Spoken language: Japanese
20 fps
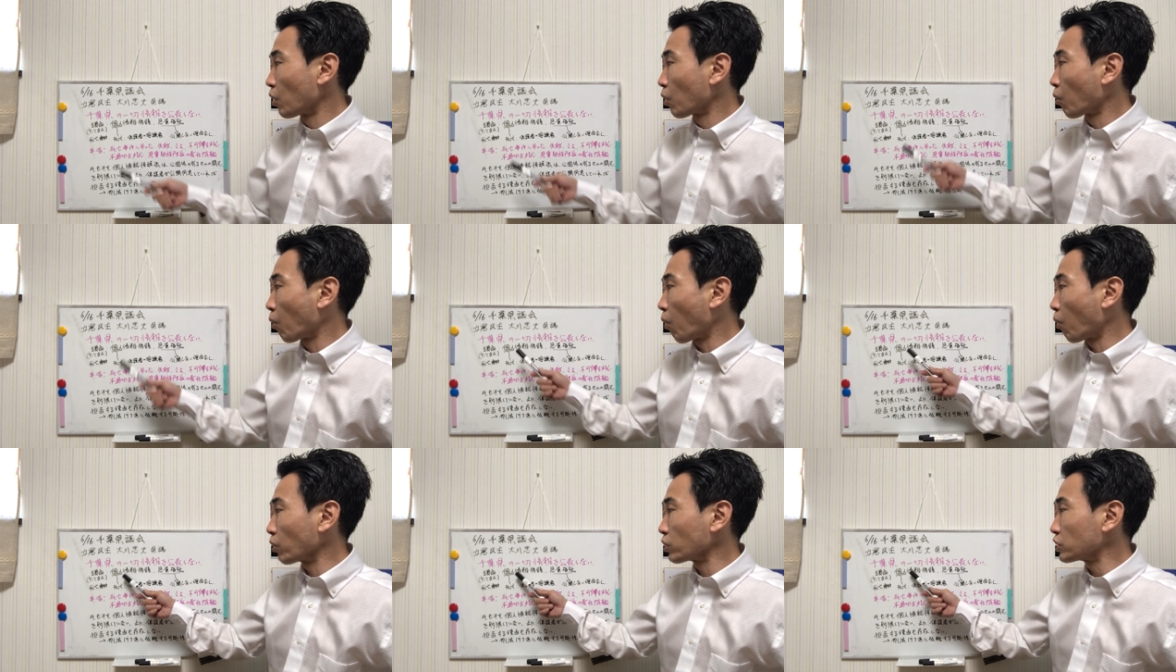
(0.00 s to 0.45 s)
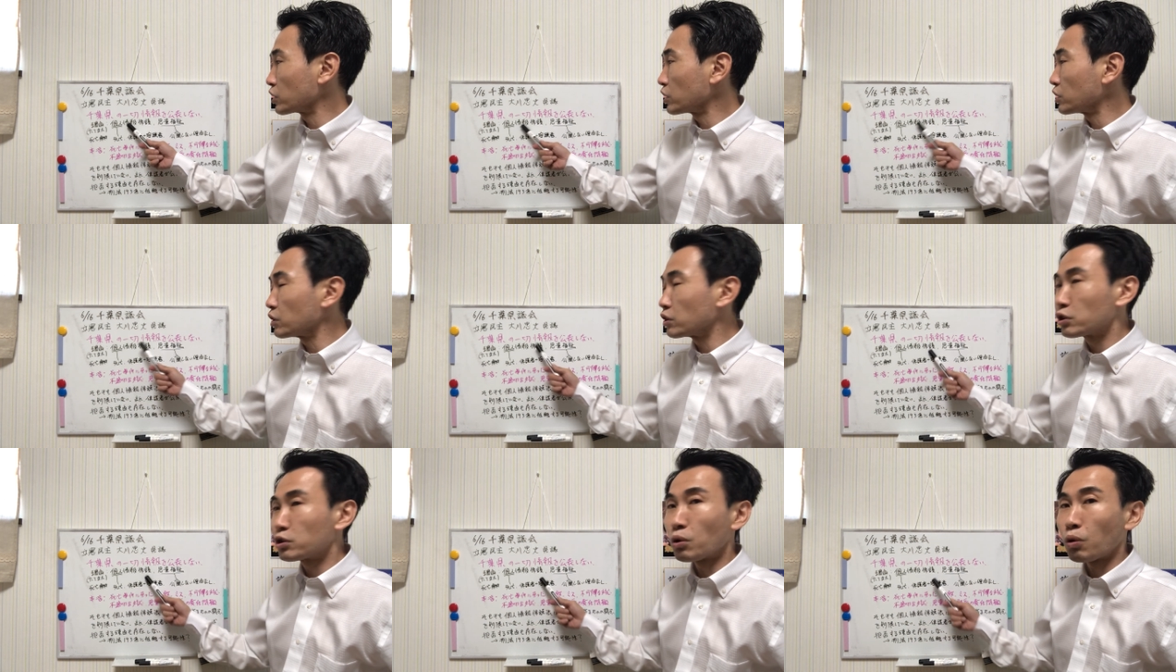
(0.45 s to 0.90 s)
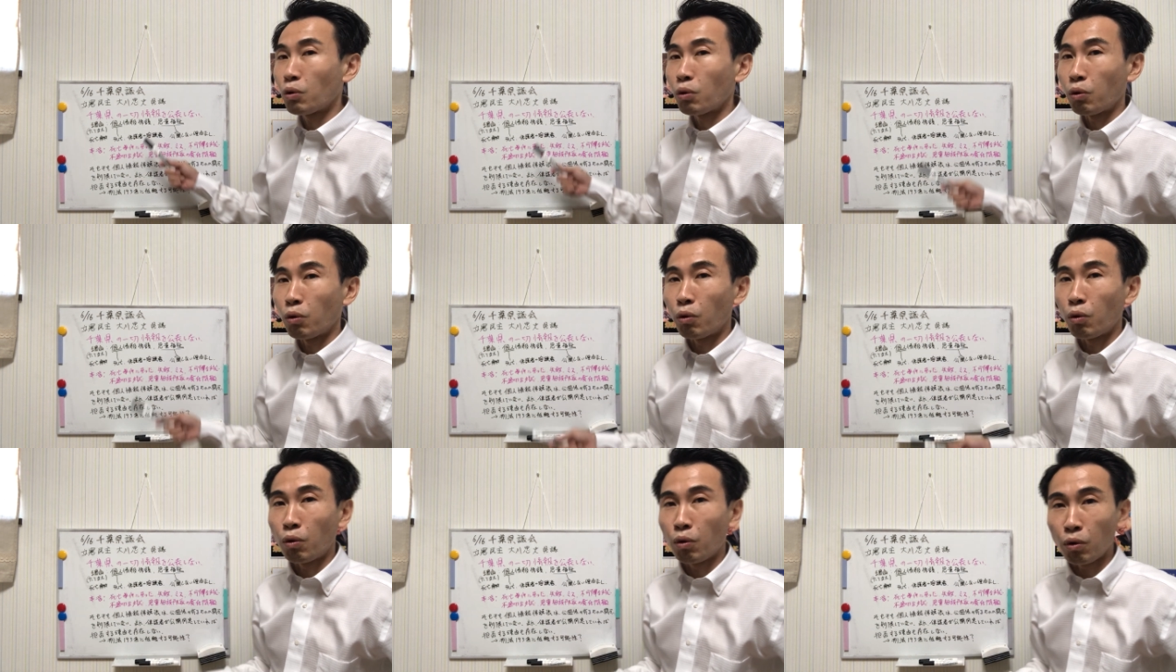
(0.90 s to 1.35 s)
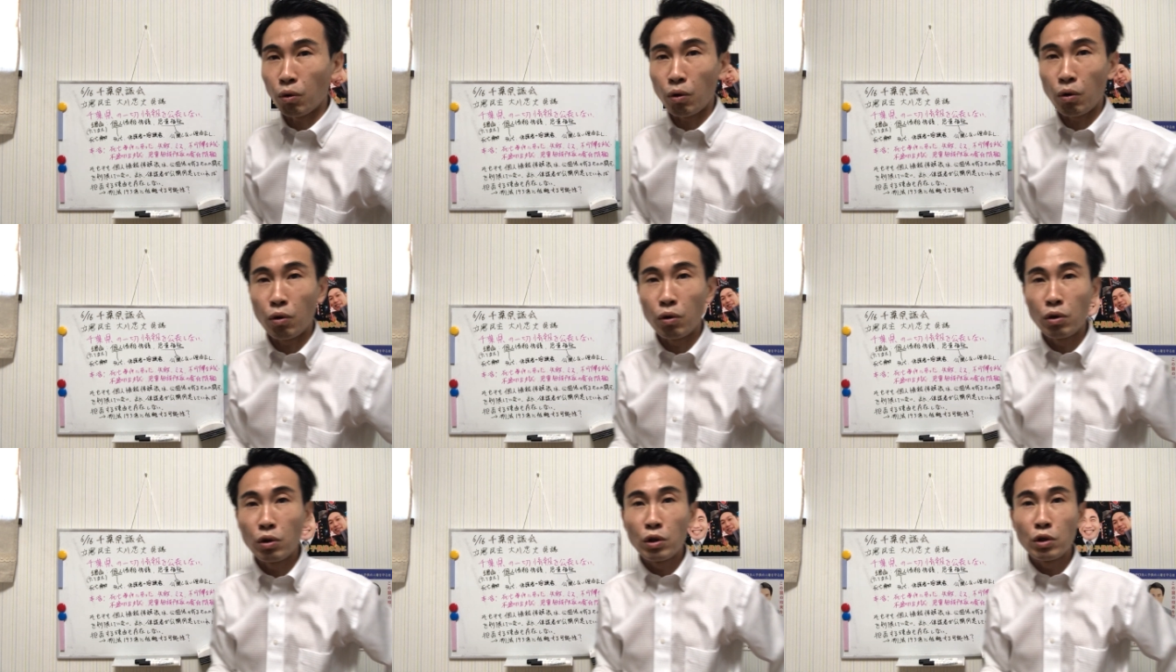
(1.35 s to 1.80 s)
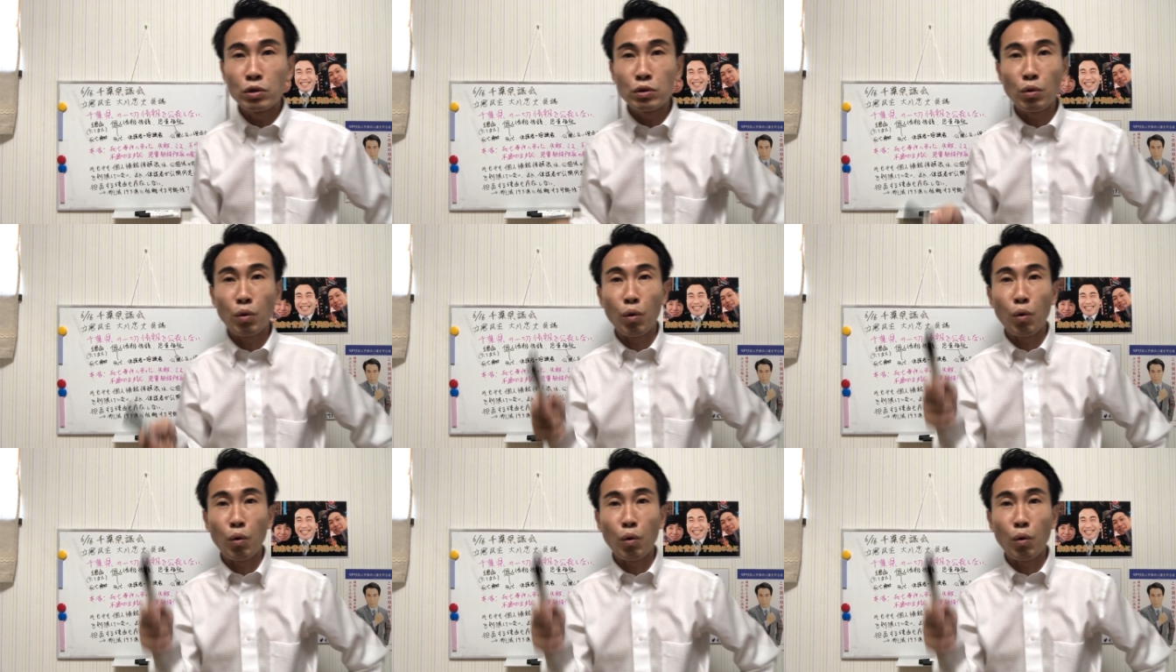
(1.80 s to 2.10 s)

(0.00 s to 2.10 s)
個人情報保護そ